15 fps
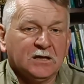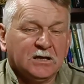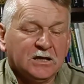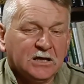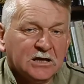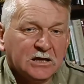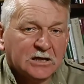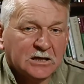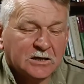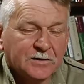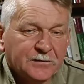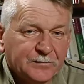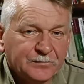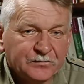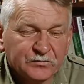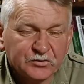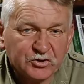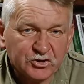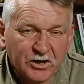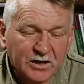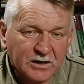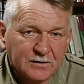I
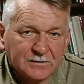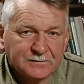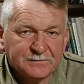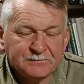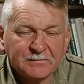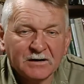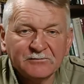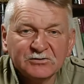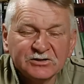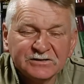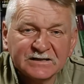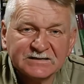dzisiaj mamy